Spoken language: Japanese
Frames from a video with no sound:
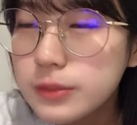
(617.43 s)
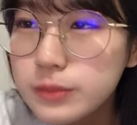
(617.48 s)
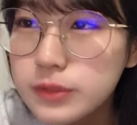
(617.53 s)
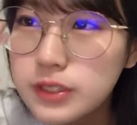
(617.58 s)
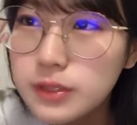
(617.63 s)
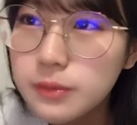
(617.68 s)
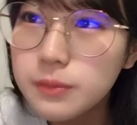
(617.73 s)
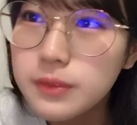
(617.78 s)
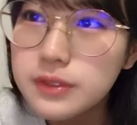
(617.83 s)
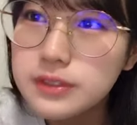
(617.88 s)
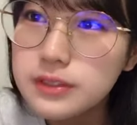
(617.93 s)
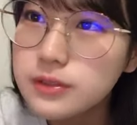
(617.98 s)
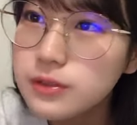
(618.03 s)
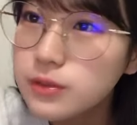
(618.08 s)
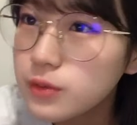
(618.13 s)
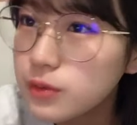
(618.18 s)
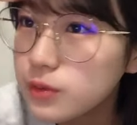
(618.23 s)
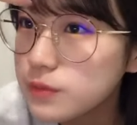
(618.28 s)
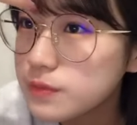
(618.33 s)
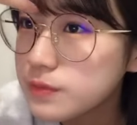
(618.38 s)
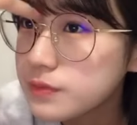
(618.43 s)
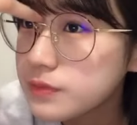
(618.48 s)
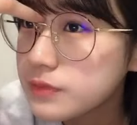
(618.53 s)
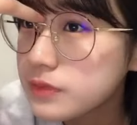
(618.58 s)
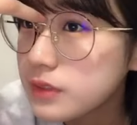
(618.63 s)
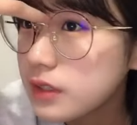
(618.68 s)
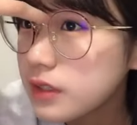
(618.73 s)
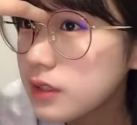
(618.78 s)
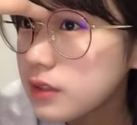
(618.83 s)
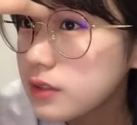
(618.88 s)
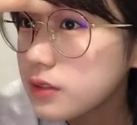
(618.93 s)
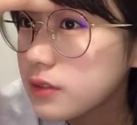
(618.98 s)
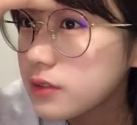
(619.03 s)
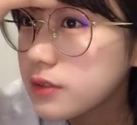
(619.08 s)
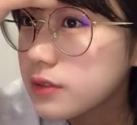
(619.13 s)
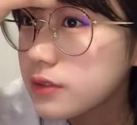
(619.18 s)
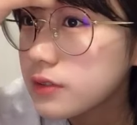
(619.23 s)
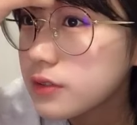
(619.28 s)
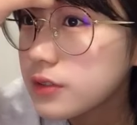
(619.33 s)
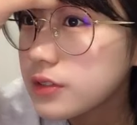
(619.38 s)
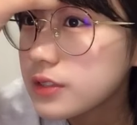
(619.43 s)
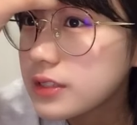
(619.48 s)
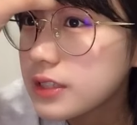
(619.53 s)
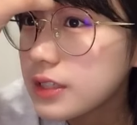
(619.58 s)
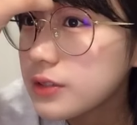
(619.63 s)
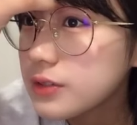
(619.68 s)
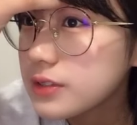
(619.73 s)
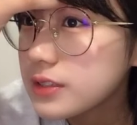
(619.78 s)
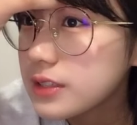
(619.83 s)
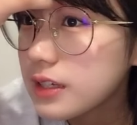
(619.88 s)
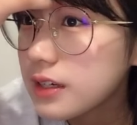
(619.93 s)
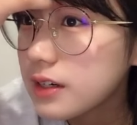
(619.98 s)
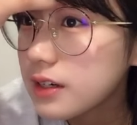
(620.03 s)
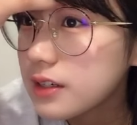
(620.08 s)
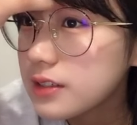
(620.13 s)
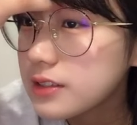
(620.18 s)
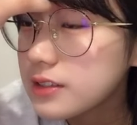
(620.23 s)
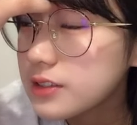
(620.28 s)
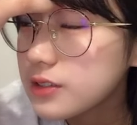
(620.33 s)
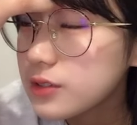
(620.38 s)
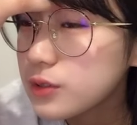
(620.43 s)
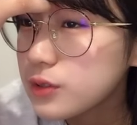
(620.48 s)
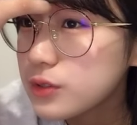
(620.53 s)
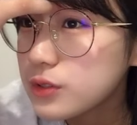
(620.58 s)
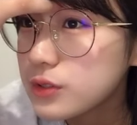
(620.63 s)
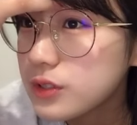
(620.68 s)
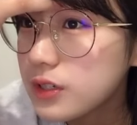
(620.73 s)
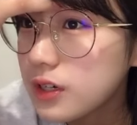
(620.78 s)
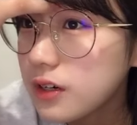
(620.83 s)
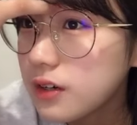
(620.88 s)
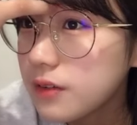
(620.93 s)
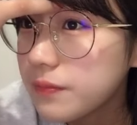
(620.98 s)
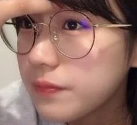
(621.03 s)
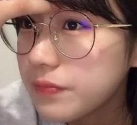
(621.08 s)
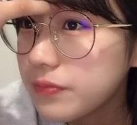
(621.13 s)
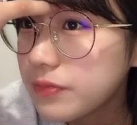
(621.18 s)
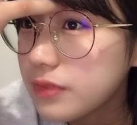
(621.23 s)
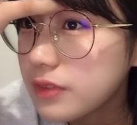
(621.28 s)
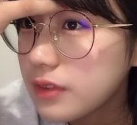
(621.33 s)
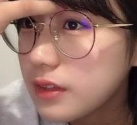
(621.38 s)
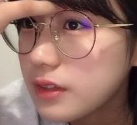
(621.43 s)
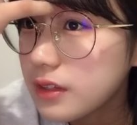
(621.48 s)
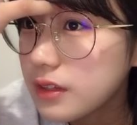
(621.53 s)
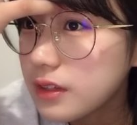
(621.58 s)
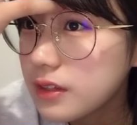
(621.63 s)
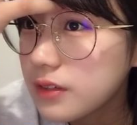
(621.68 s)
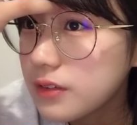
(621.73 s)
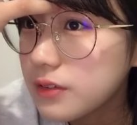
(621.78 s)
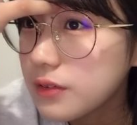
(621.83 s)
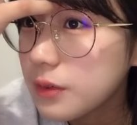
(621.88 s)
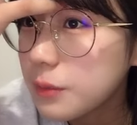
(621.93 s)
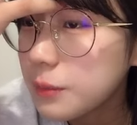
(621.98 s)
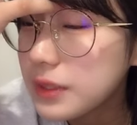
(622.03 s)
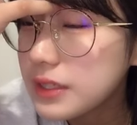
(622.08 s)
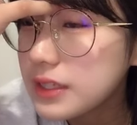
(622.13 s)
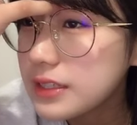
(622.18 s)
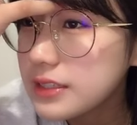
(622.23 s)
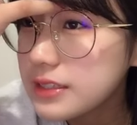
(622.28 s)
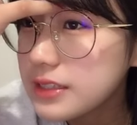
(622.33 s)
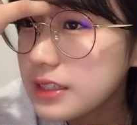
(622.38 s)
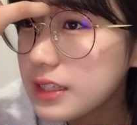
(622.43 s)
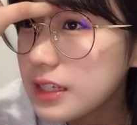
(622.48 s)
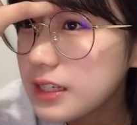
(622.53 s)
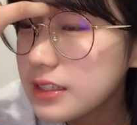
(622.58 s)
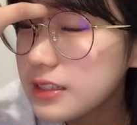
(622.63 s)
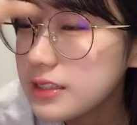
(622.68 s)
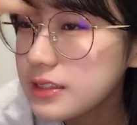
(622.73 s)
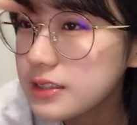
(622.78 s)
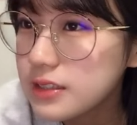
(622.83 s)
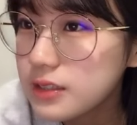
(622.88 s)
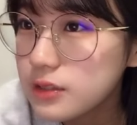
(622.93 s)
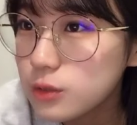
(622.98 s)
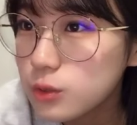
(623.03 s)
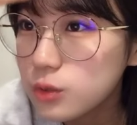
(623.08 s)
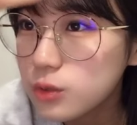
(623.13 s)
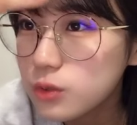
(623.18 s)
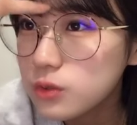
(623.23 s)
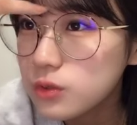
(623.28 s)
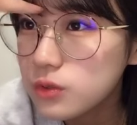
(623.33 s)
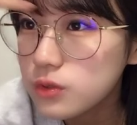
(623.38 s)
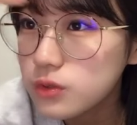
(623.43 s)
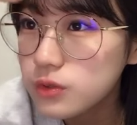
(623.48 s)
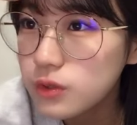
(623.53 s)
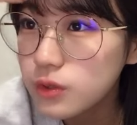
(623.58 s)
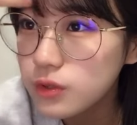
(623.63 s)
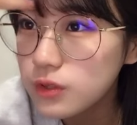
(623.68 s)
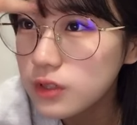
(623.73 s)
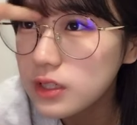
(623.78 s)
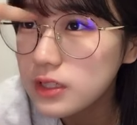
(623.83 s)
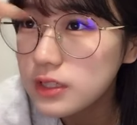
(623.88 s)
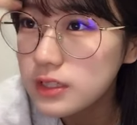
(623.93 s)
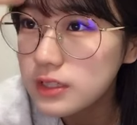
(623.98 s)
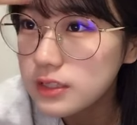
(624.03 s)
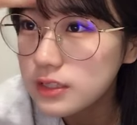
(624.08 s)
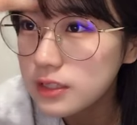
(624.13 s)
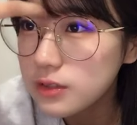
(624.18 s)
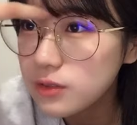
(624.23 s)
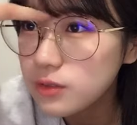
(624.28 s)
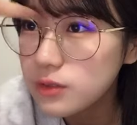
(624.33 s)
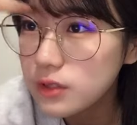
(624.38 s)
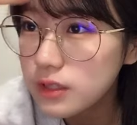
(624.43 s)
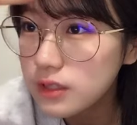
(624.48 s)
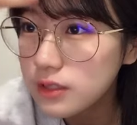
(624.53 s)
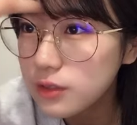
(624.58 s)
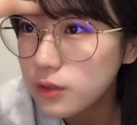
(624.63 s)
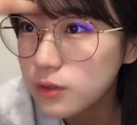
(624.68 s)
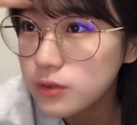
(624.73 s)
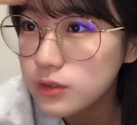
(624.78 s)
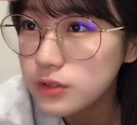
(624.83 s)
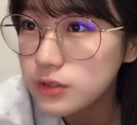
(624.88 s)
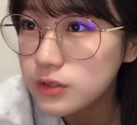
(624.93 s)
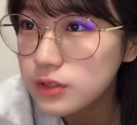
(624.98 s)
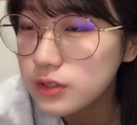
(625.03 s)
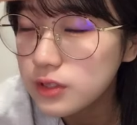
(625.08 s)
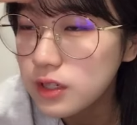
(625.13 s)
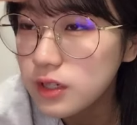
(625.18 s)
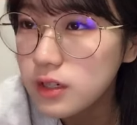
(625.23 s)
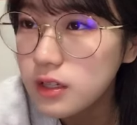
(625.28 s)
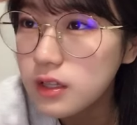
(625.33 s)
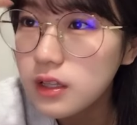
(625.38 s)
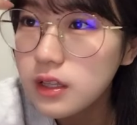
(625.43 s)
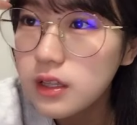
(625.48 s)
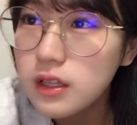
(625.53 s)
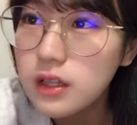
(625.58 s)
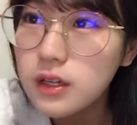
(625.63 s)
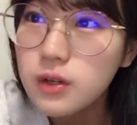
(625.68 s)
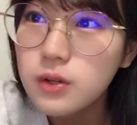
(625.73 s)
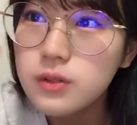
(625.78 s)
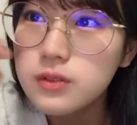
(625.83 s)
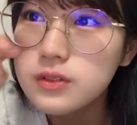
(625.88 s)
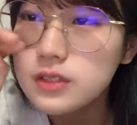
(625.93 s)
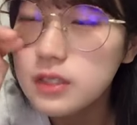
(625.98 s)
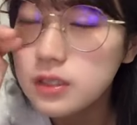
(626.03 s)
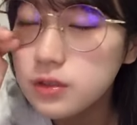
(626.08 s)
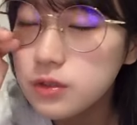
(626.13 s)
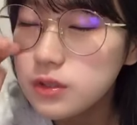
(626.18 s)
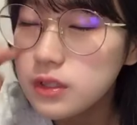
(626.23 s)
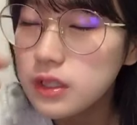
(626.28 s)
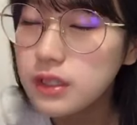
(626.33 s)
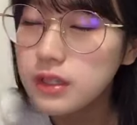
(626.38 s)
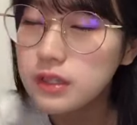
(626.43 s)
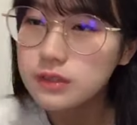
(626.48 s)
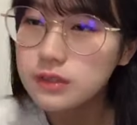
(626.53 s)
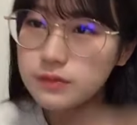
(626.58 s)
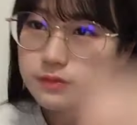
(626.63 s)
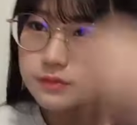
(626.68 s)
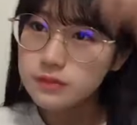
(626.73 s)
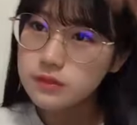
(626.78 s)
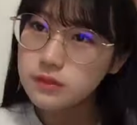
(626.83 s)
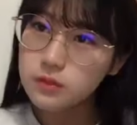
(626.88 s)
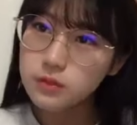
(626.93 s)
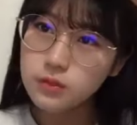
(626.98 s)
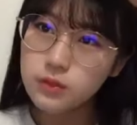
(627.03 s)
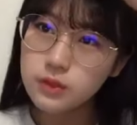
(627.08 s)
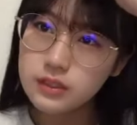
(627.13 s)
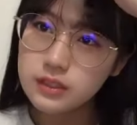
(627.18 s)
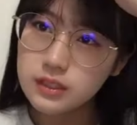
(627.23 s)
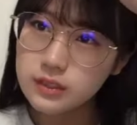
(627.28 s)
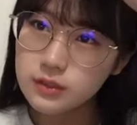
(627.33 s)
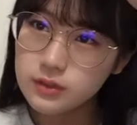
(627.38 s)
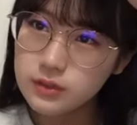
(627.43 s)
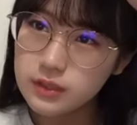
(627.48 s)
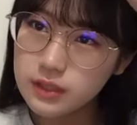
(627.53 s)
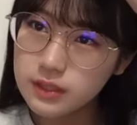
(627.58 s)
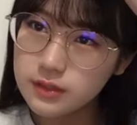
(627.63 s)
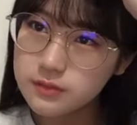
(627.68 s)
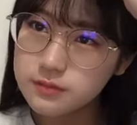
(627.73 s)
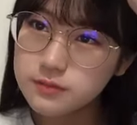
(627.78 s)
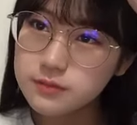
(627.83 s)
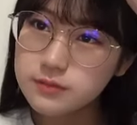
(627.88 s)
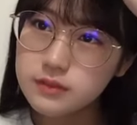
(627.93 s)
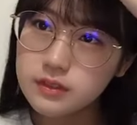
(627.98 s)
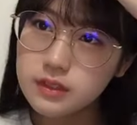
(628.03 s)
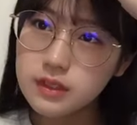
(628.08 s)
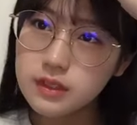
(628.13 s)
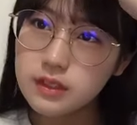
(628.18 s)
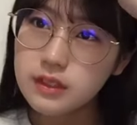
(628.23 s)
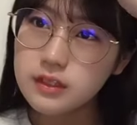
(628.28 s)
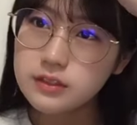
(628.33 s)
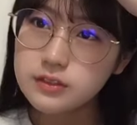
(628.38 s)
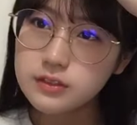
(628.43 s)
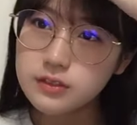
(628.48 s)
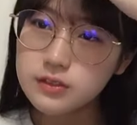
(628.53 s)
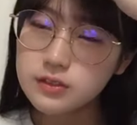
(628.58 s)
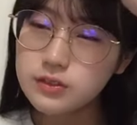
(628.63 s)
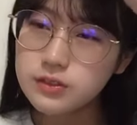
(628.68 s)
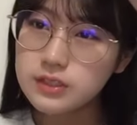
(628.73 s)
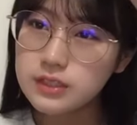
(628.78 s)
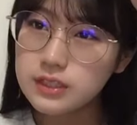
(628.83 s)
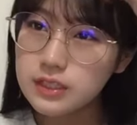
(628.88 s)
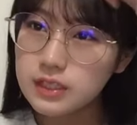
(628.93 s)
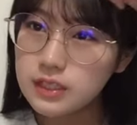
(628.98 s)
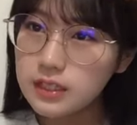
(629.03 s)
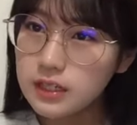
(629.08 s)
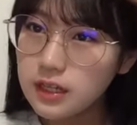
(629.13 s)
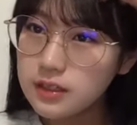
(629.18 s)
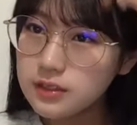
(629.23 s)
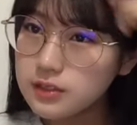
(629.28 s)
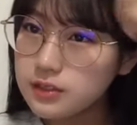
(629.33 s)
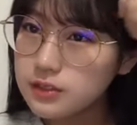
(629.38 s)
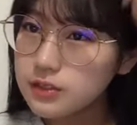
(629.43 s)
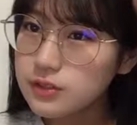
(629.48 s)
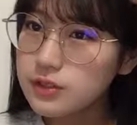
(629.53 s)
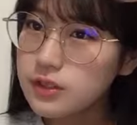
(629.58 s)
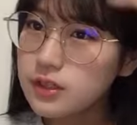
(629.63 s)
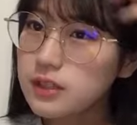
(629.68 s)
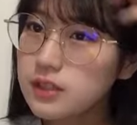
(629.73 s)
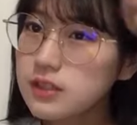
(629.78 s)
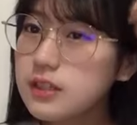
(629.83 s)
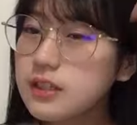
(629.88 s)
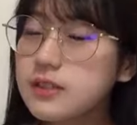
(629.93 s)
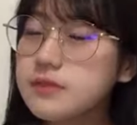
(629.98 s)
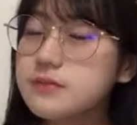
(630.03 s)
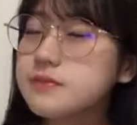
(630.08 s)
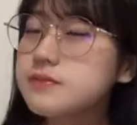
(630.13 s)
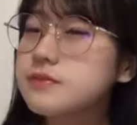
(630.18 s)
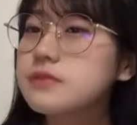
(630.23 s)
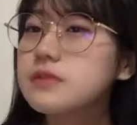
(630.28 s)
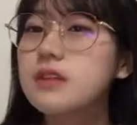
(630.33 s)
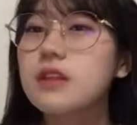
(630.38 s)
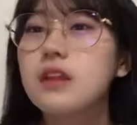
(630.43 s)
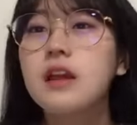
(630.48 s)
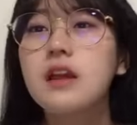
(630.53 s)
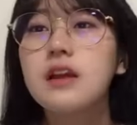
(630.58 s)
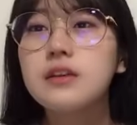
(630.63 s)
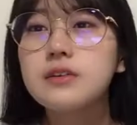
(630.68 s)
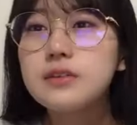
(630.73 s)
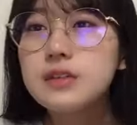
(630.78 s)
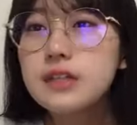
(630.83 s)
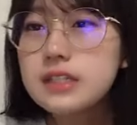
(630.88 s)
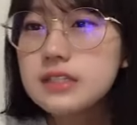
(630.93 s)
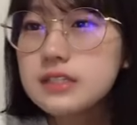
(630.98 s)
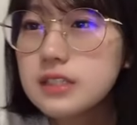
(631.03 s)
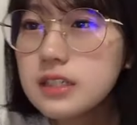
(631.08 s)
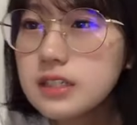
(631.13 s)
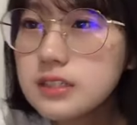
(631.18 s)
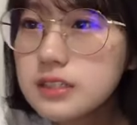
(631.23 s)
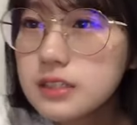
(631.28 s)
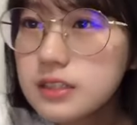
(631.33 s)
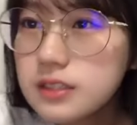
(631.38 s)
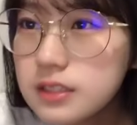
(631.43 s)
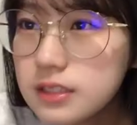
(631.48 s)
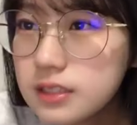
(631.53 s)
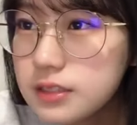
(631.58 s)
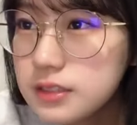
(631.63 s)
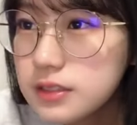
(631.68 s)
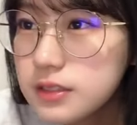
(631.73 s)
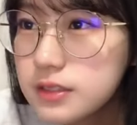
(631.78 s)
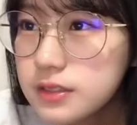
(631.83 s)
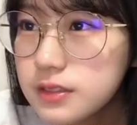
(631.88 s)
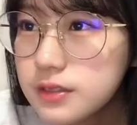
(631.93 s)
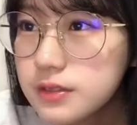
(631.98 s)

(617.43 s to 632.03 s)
CM 選抜そうとしてのさ活動っていうかまだしてないんですけどこの曲ができたので曲っていうかコンサートで踊れたのでちょっと実感っていうかね嬉しかった